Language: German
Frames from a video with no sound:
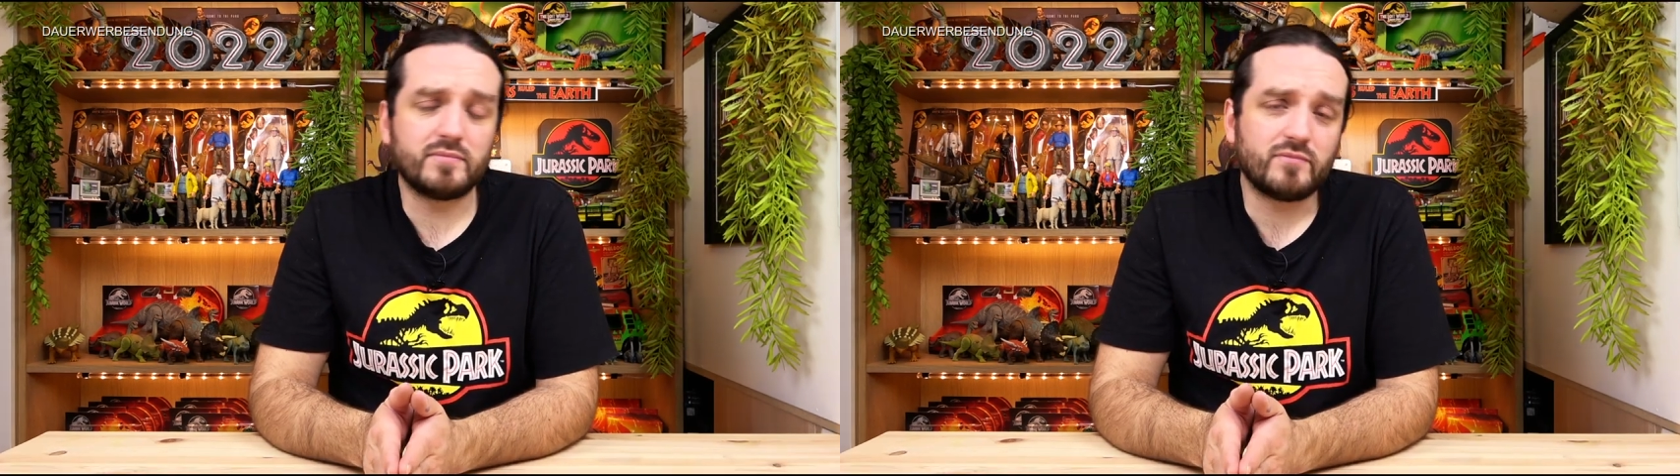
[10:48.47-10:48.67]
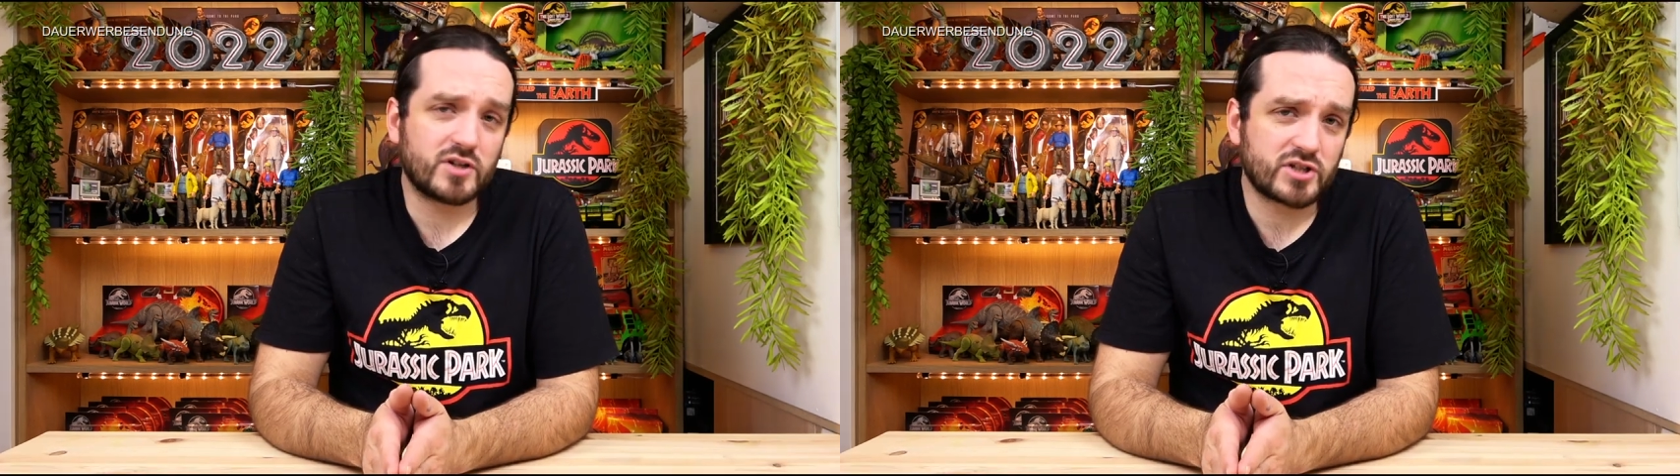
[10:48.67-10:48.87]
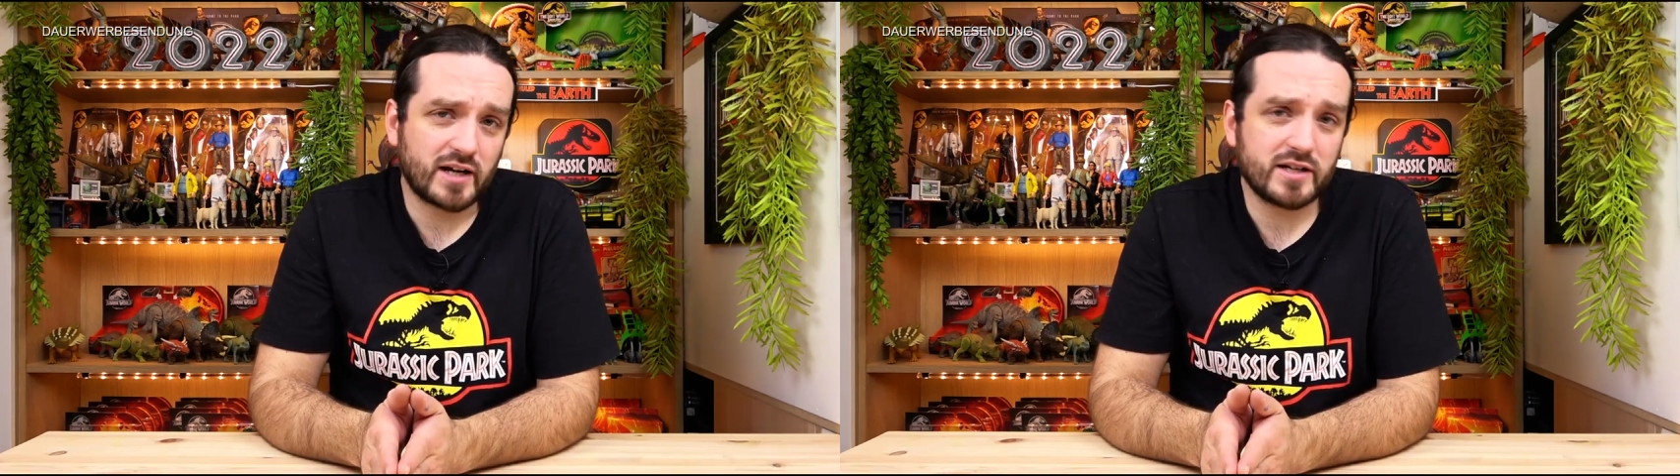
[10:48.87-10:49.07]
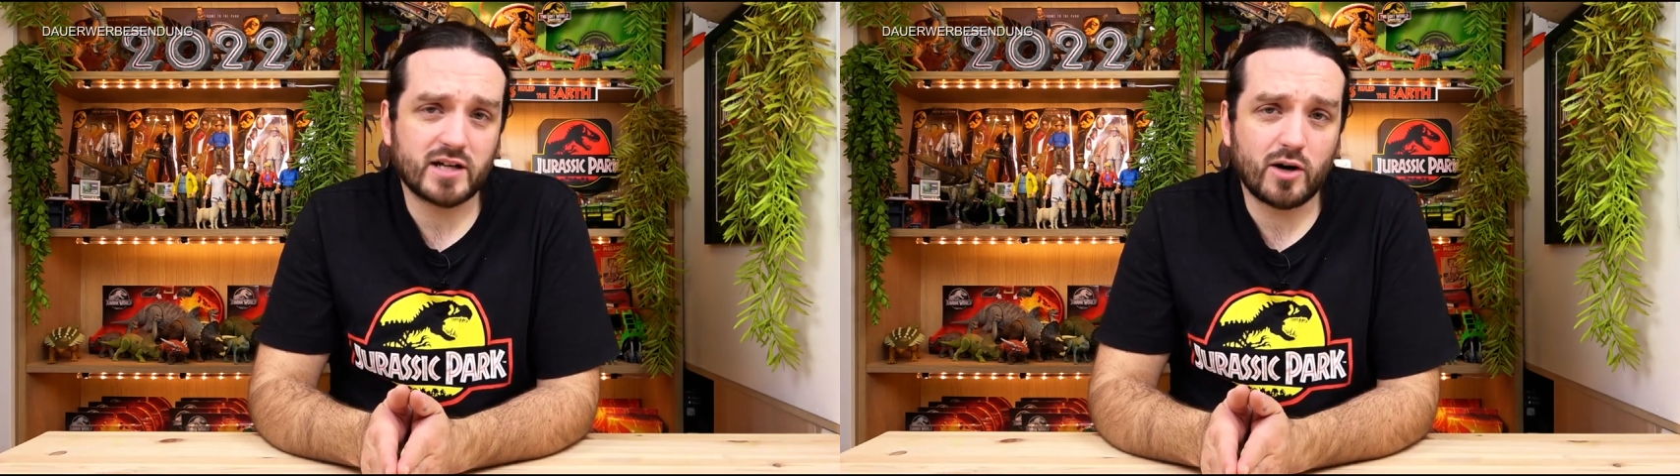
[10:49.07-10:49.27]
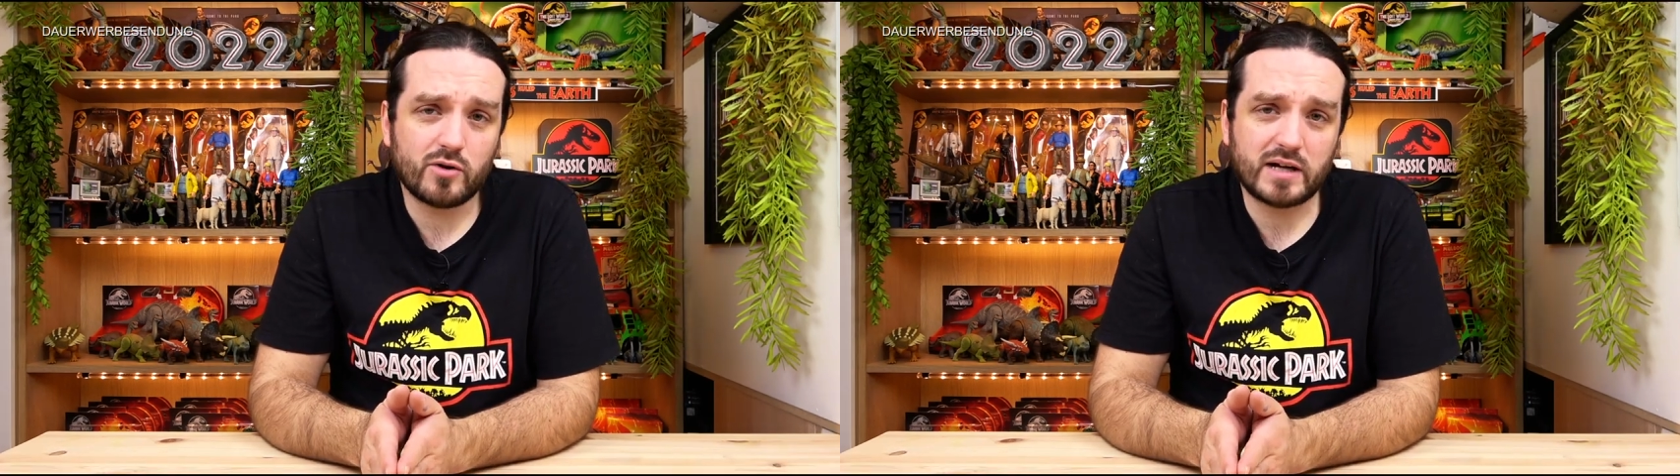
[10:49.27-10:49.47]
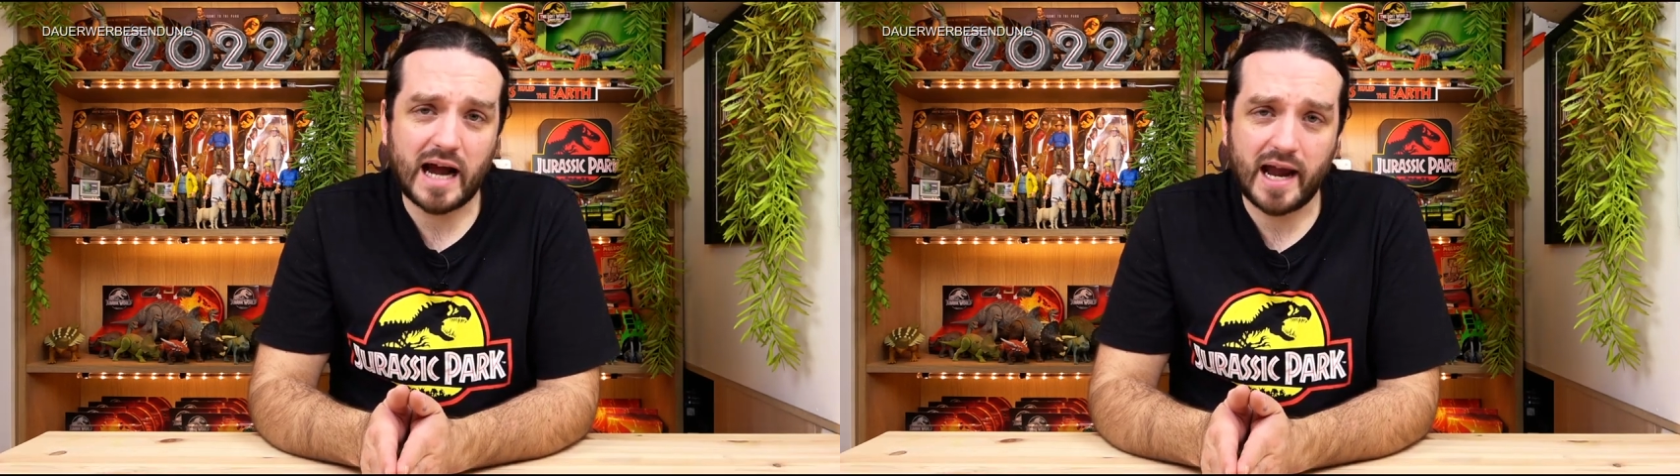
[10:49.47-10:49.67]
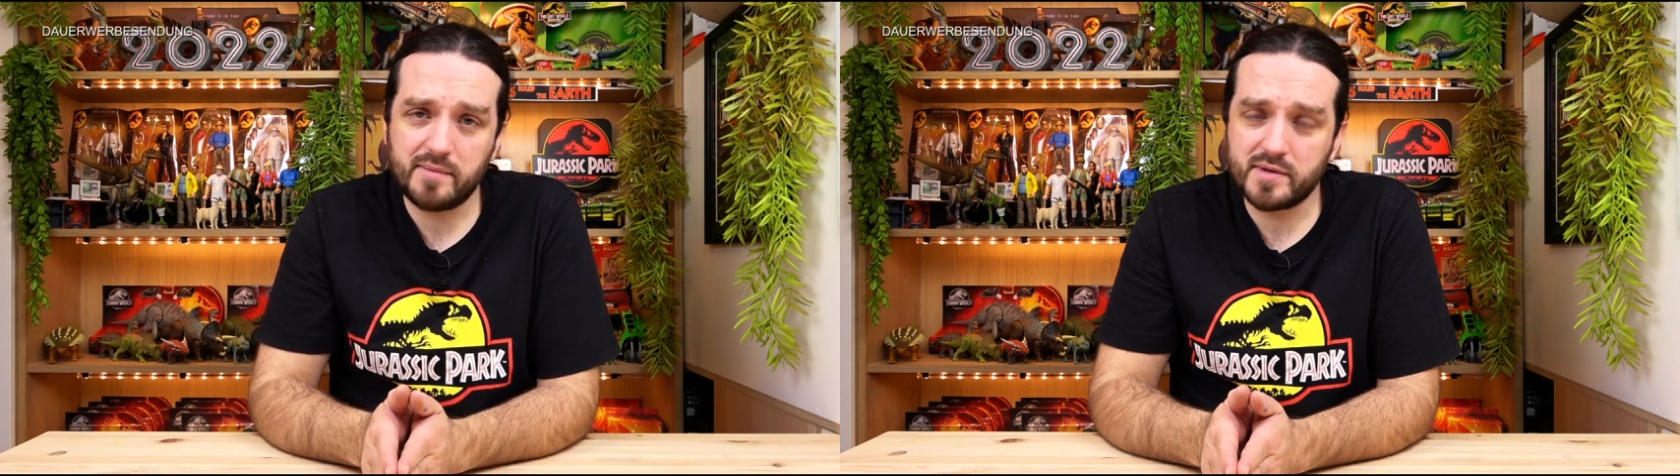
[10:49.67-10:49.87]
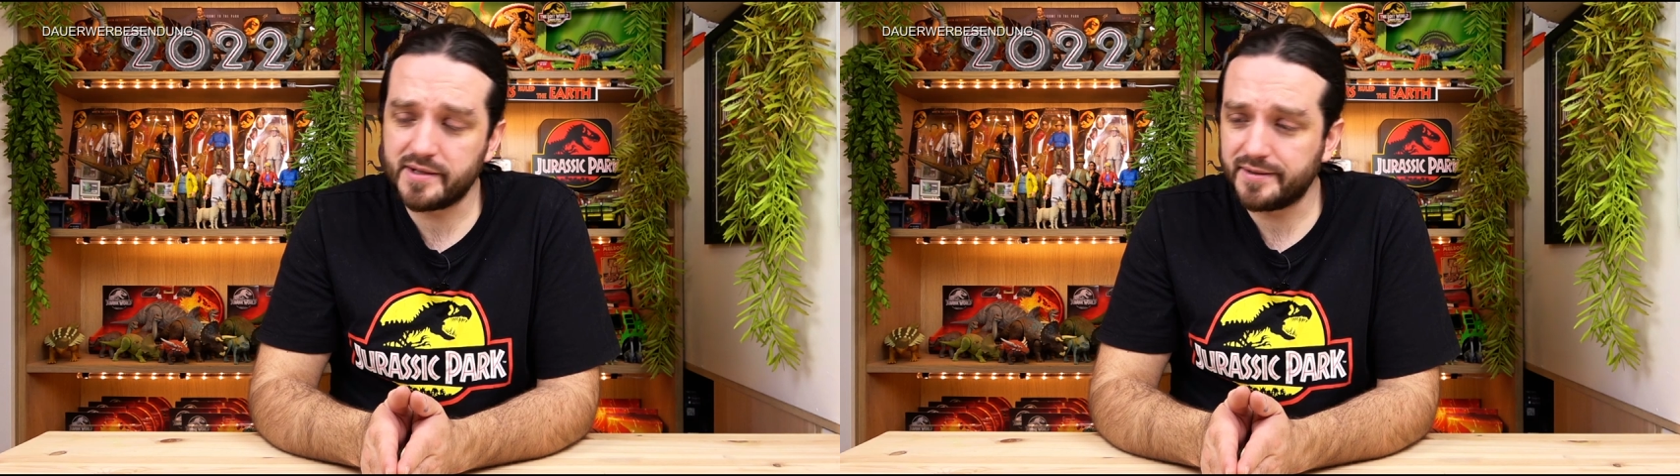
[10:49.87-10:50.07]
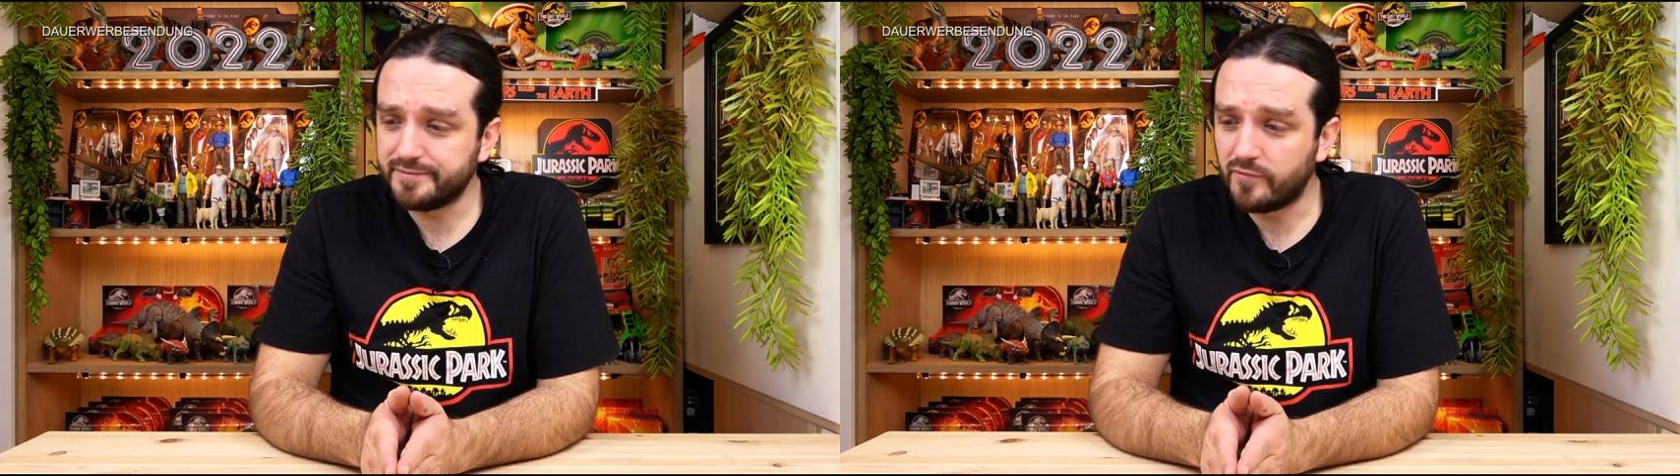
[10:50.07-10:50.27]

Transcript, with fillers: wahrscheinlich auch geheime